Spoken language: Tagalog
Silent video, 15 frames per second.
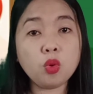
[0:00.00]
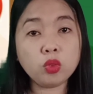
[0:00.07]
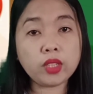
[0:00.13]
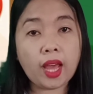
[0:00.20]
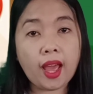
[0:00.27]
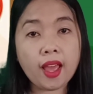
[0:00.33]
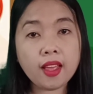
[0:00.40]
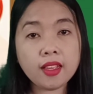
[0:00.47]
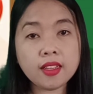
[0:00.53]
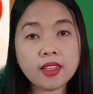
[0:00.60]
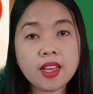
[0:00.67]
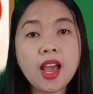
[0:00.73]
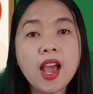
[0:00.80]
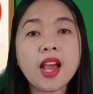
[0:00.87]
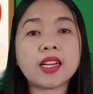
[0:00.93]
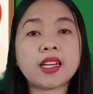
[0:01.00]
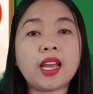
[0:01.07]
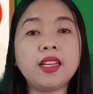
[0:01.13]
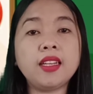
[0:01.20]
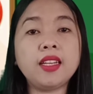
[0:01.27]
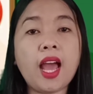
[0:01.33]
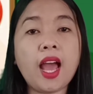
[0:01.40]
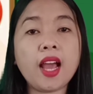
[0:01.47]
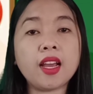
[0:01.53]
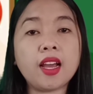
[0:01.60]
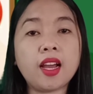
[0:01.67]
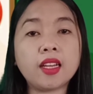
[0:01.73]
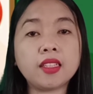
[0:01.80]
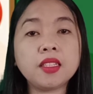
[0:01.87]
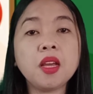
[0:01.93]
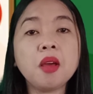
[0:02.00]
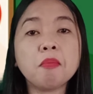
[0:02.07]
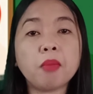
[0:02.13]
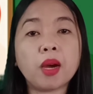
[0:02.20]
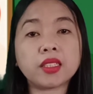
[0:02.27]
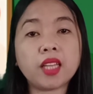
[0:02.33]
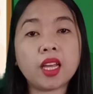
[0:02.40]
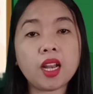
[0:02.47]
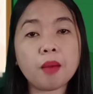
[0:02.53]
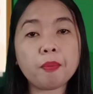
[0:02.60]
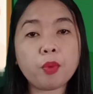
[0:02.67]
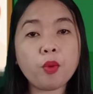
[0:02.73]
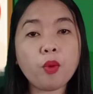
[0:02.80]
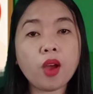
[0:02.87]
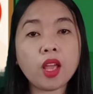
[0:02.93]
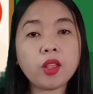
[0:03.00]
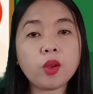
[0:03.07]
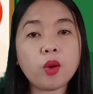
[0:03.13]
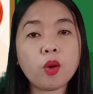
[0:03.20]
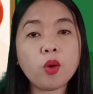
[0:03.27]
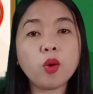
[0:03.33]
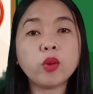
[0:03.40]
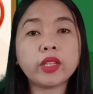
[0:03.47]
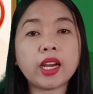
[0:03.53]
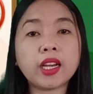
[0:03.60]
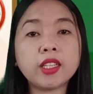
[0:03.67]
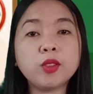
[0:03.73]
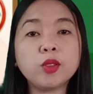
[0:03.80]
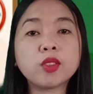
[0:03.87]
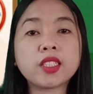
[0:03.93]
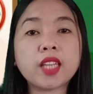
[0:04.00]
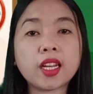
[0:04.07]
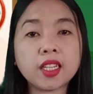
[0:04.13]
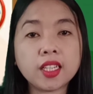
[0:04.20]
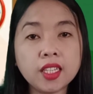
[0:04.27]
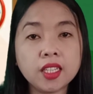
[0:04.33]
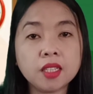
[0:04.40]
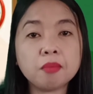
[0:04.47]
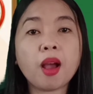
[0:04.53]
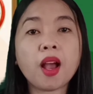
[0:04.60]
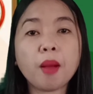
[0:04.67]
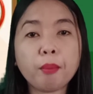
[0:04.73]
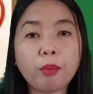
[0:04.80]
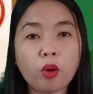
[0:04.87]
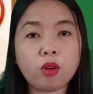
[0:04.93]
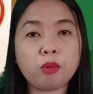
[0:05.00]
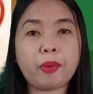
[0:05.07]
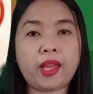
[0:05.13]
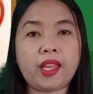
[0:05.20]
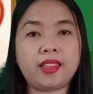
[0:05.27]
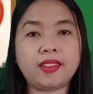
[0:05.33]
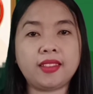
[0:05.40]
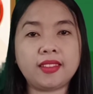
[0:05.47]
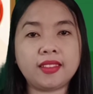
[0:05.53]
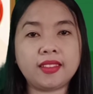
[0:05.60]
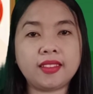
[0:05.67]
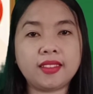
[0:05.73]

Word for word: Una, kailangan magdala po kayo ng inyong sariling mga ballpen.